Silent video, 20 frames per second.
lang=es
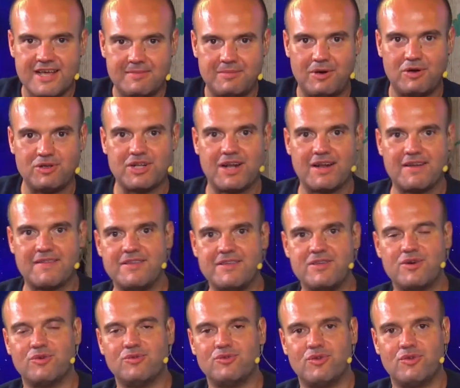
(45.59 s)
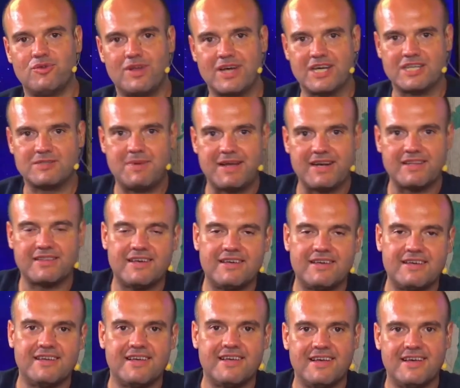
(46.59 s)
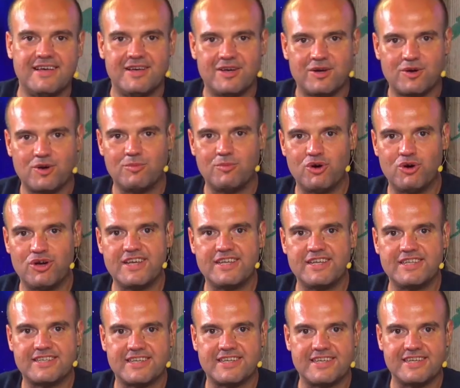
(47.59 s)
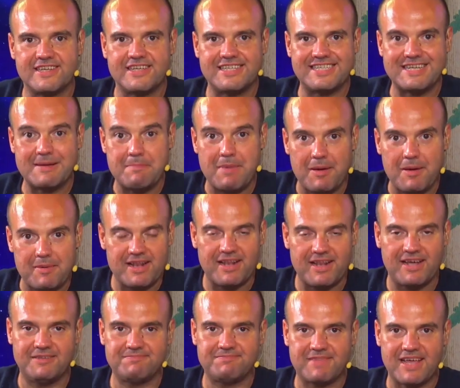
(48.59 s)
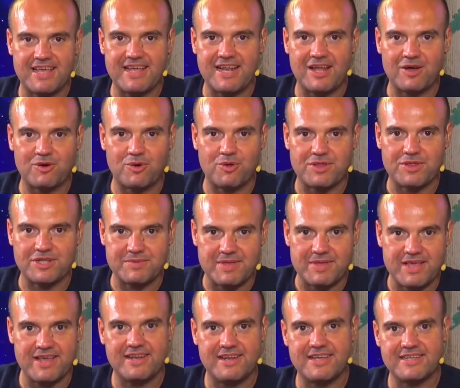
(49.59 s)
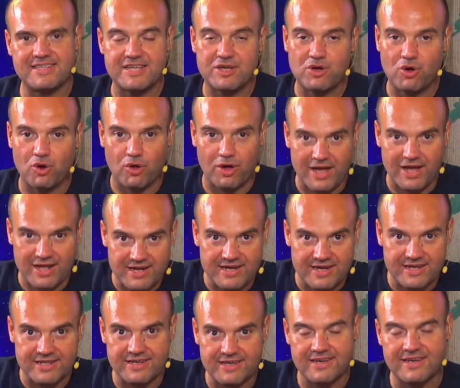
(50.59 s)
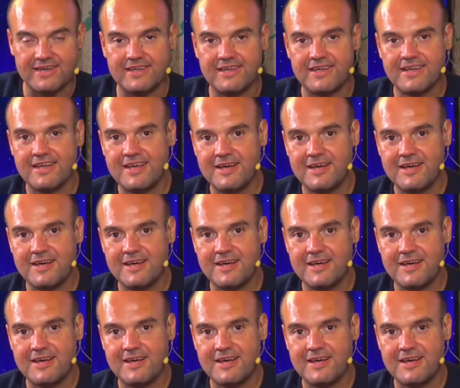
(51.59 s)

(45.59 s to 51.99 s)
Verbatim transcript: Vamos a hablar de ello con toda una experta, como es eh, Gemma Vila, ya la conoces bien, es psicóloga clínica,